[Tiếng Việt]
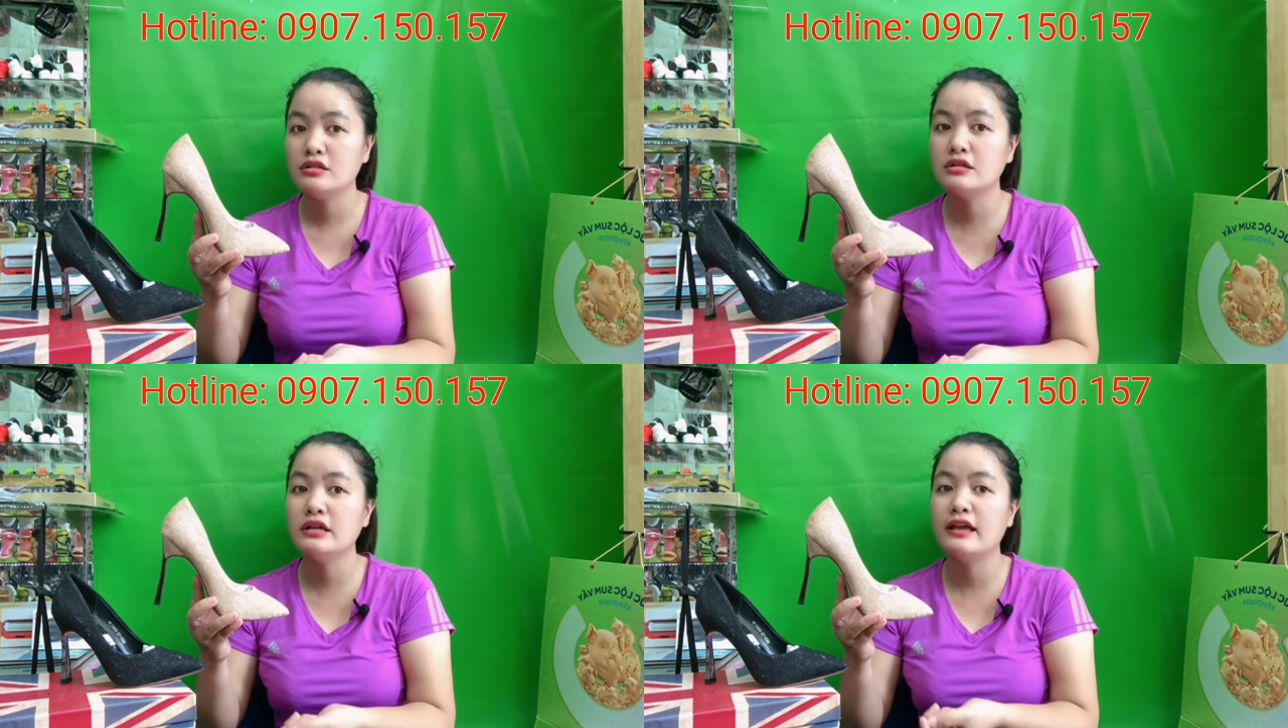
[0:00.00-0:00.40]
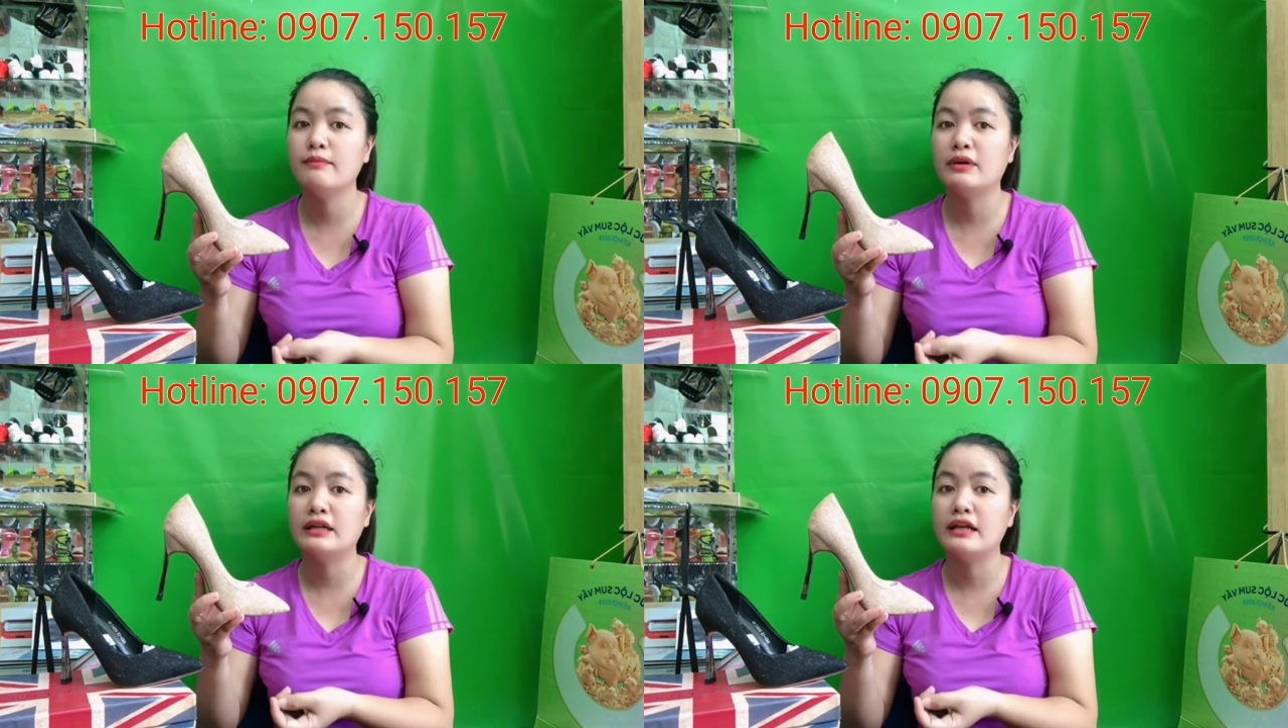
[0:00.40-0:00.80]
trước khi
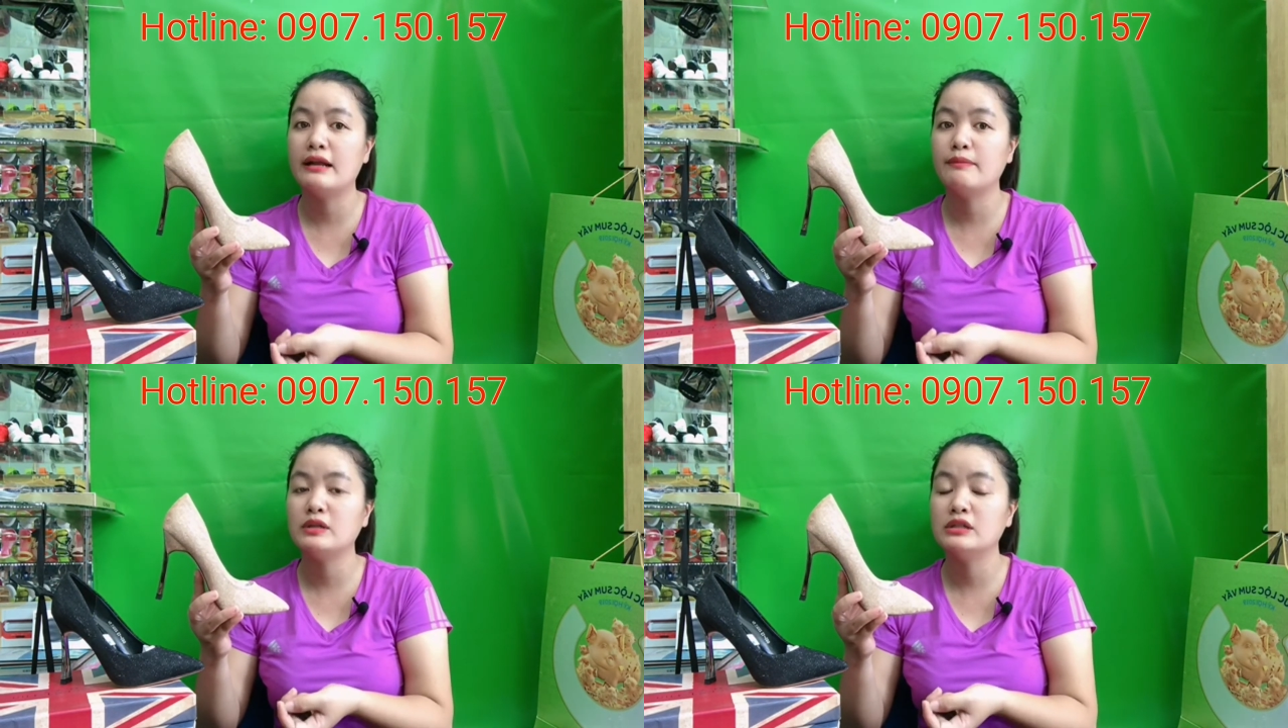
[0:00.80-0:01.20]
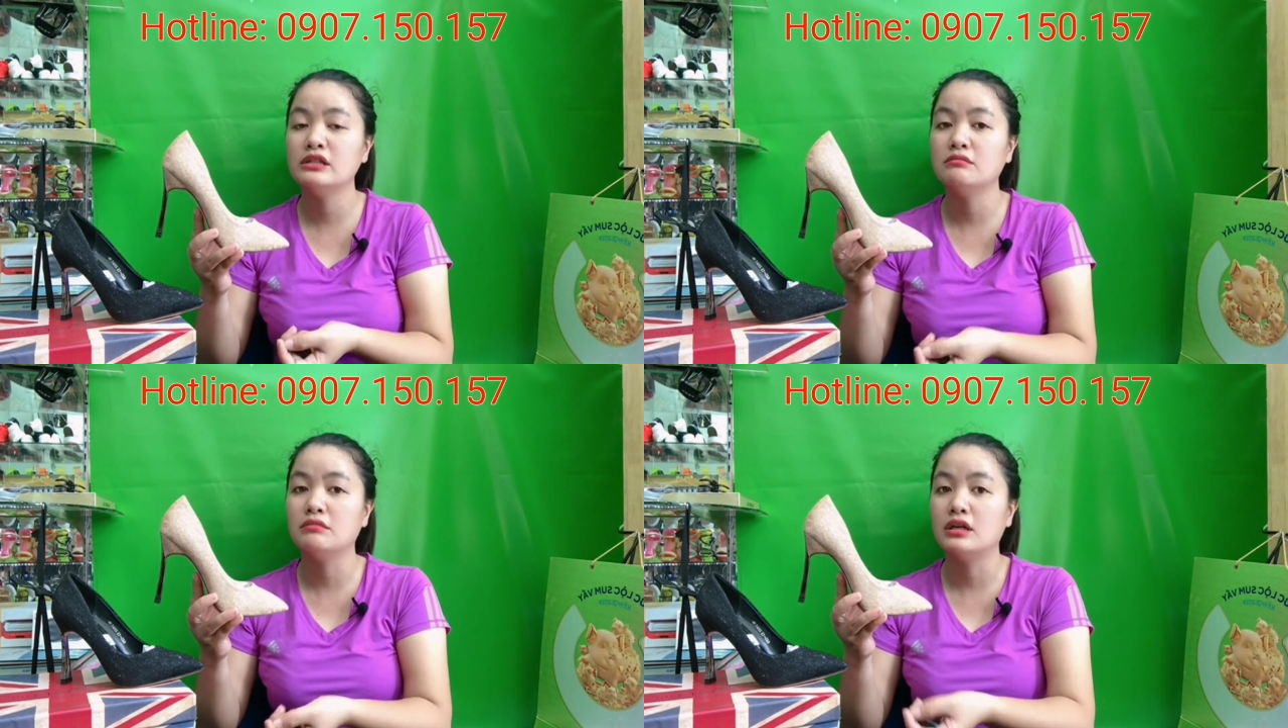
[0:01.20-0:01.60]
mình đi đám cưới
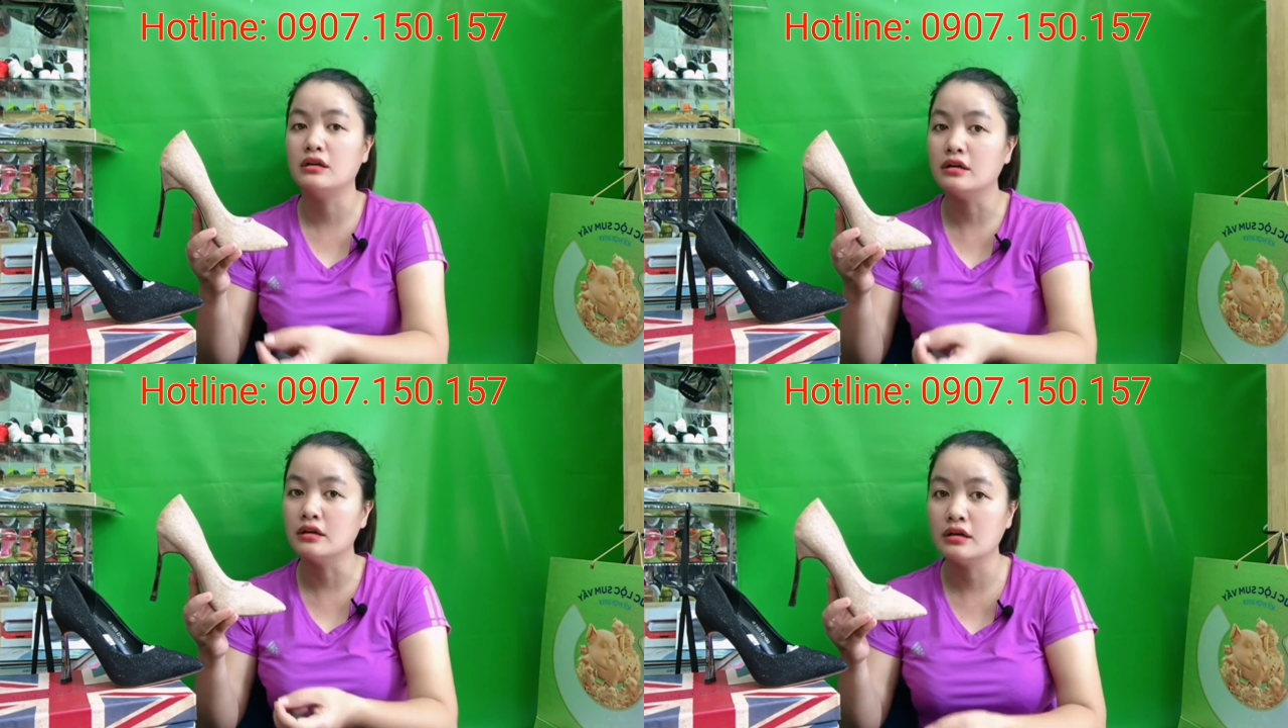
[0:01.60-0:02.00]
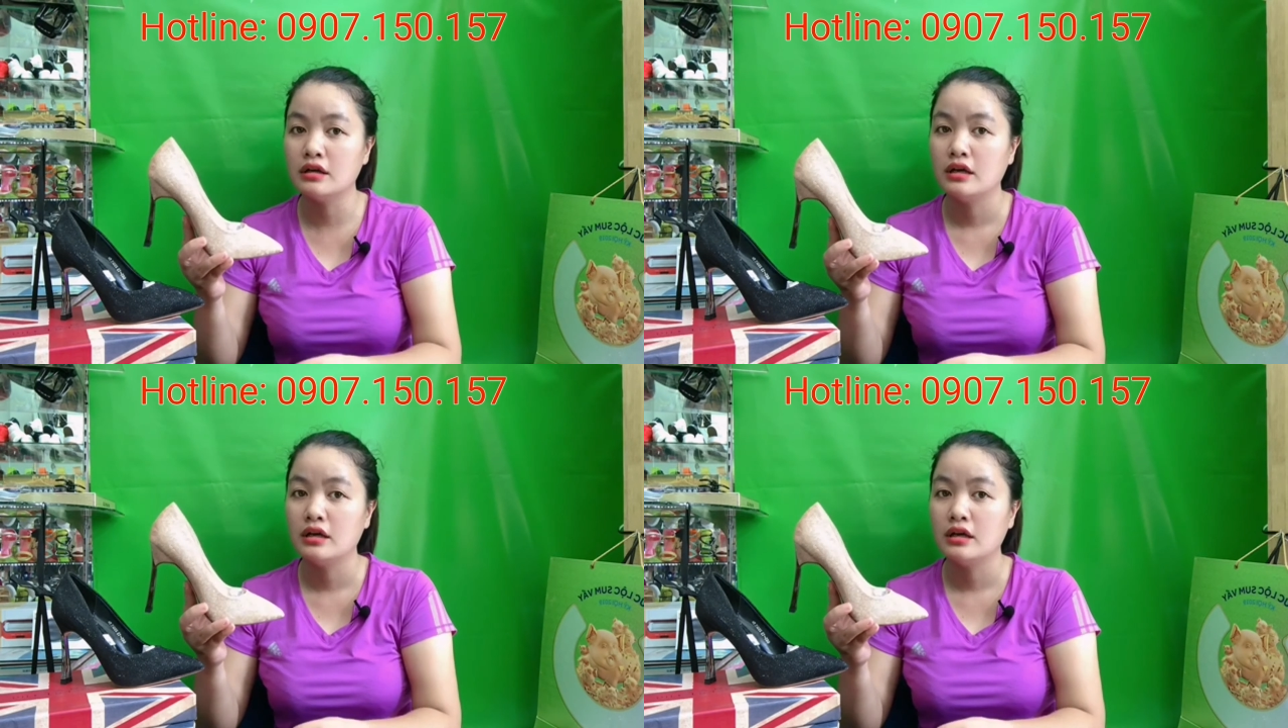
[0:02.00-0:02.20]
mình lựa